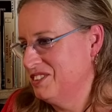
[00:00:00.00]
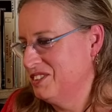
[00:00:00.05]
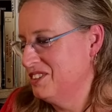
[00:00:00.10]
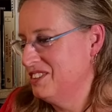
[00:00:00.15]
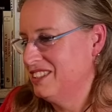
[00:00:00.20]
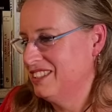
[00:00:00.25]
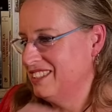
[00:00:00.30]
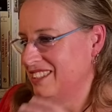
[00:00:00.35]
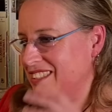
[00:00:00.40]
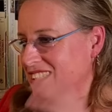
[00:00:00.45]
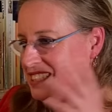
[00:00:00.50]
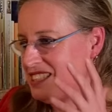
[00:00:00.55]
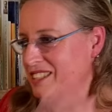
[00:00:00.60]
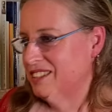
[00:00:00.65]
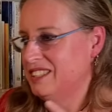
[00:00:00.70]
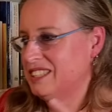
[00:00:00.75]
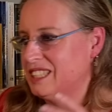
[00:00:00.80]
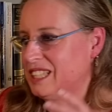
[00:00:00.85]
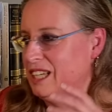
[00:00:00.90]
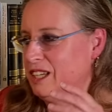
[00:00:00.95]
Te
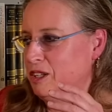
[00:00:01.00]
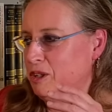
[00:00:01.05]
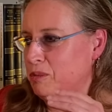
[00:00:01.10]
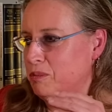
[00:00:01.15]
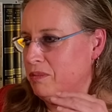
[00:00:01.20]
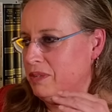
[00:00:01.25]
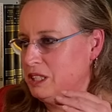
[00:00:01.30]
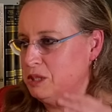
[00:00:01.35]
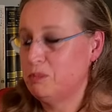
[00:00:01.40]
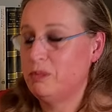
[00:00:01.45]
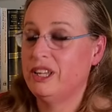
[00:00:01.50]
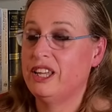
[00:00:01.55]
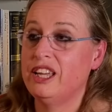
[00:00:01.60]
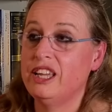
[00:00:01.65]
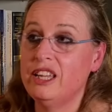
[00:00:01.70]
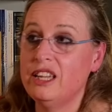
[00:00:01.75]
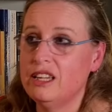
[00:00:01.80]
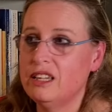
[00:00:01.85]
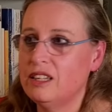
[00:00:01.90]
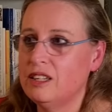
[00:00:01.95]
sientes cada vez más
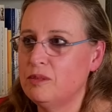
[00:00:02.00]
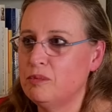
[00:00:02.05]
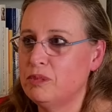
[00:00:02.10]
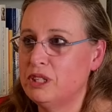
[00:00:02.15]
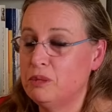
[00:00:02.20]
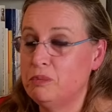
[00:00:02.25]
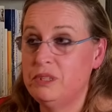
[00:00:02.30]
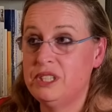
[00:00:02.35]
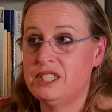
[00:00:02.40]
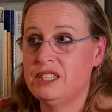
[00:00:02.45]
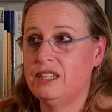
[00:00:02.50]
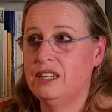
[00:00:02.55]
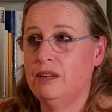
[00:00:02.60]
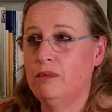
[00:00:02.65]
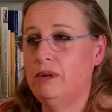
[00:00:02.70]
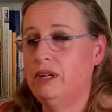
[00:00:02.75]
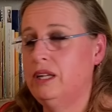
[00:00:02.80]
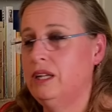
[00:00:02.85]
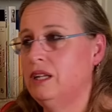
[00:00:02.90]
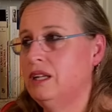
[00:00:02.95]
pequeña, más
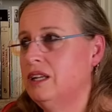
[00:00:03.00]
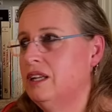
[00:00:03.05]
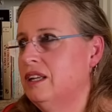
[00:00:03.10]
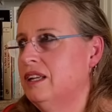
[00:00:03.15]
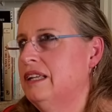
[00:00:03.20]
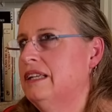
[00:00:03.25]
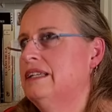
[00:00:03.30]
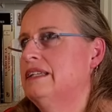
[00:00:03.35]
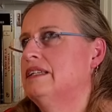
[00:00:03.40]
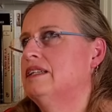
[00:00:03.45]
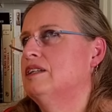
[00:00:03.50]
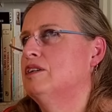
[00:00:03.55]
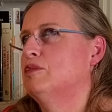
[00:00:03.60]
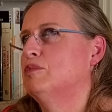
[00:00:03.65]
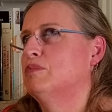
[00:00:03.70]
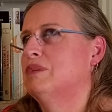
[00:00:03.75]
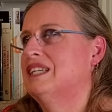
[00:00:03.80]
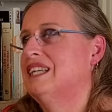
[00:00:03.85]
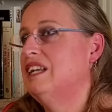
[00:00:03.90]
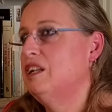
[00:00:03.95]
miserable,
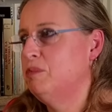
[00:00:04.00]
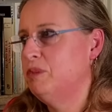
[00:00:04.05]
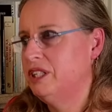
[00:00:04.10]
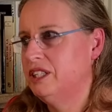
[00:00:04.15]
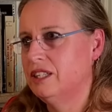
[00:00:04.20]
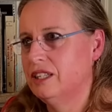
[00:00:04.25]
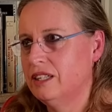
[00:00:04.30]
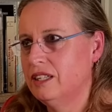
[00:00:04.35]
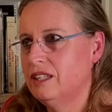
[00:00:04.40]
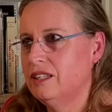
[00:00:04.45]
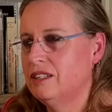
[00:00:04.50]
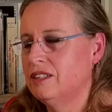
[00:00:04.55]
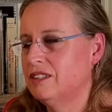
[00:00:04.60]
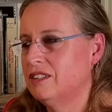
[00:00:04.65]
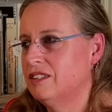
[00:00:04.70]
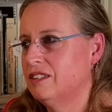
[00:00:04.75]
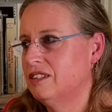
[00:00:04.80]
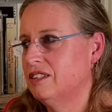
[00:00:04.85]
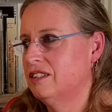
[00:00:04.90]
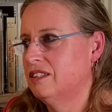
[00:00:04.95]
más limitada
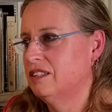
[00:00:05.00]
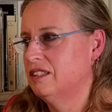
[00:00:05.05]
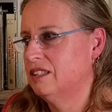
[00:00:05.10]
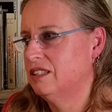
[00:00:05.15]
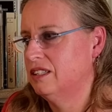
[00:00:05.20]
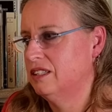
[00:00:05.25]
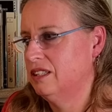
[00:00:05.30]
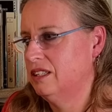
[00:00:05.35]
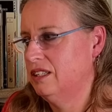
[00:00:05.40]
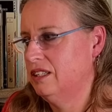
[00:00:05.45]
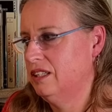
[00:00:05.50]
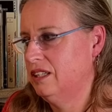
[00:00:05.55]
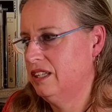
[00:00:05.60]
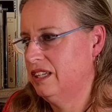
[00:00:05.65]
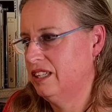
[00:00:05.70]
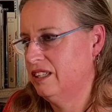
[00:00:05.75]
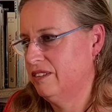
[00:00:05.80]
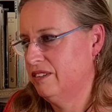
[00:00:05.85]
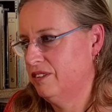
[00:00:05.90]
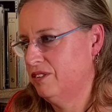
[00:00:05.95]
y
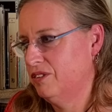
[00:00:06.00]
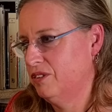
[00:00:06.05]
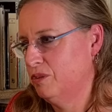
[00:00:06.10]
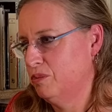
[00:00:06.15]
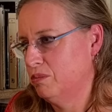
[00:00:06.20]
cada vez